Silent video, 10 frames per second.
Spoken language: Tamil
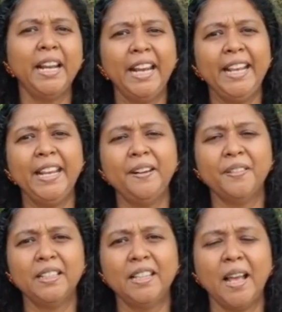நெருங்கிட்டு
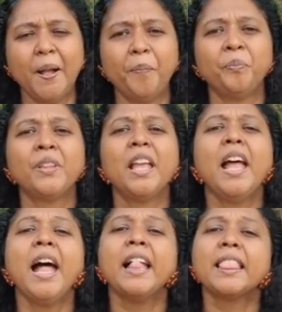வந்துதான்
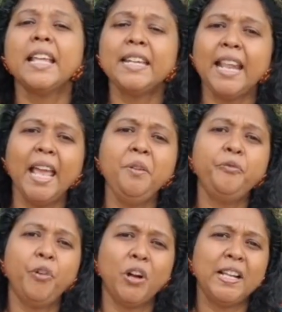த டைம்
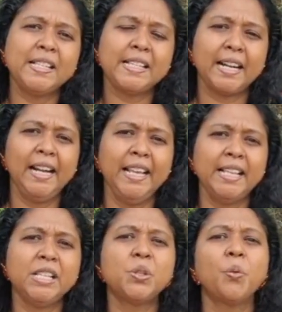ஃபார் ஹிஸ்
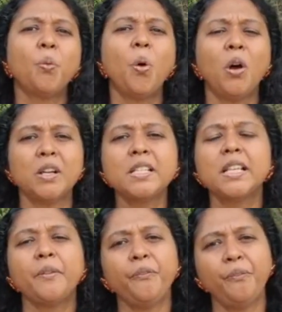ரிலீஸ் வாஸ்
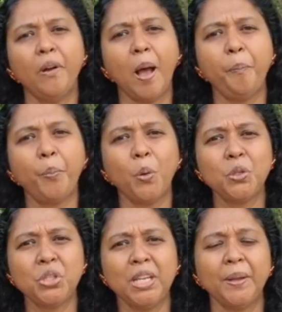
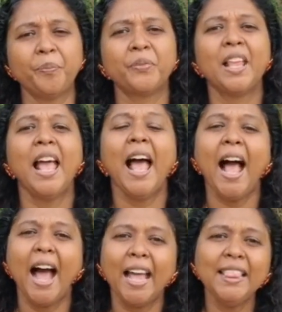அப்ரோச்சிங்
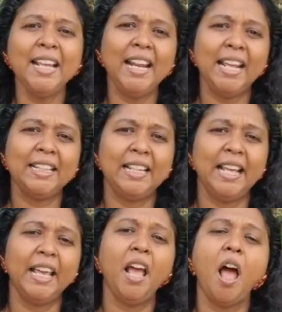அந்த
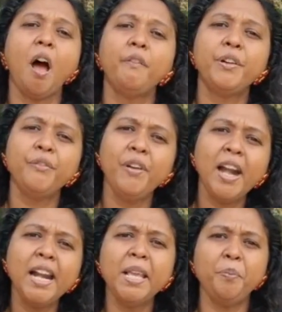நேரத்தில் அவர்
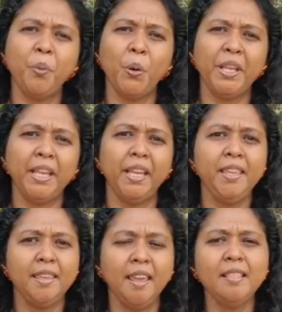வெளியே போய்
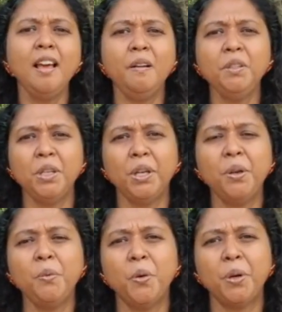ஏதாவது
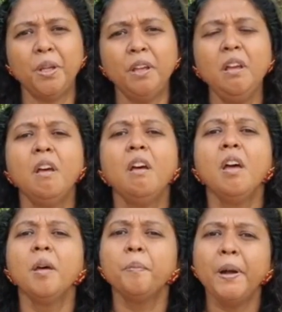ஒரு
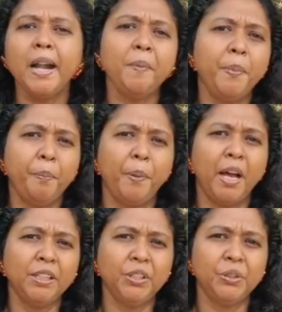பிழப்பை
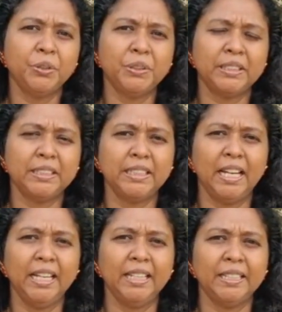
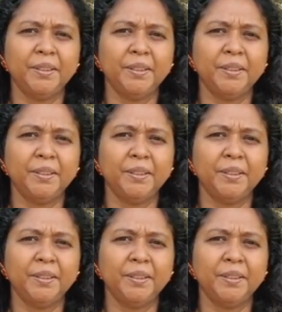பார்த்துக்கணுன்றதுக்காக